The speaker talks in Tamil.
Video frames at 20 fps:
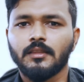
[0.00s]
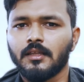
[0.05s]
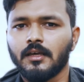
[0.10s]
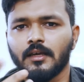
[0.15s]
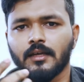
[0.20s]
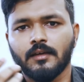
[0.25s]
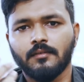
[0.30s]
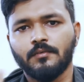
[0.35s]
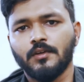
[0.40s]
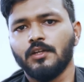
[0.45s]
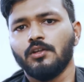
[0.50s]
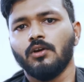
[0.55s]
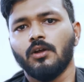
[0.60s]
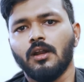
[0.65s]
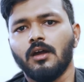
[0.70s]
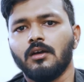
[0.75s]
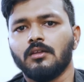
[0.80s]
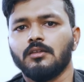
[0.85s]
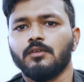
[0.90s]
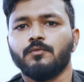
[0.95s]
அந்த
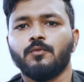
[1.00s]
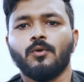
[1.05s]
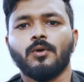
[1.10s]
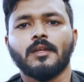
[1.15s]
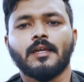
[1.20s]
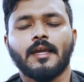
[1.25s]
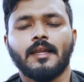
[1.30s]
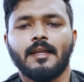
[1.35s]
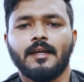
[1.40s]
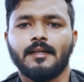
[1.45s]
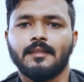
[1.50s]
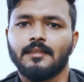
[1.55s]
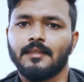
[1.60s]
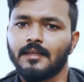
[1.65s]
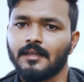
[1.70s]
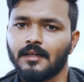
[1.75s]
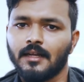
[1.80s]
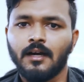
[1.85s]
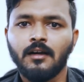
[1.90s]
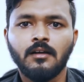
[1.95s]
வீடியோலாம் வந்து ஃபோர் கேல
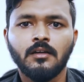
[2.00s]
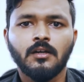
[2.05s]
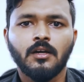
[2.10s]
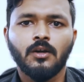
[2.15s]
எடுத்திங்கன்னா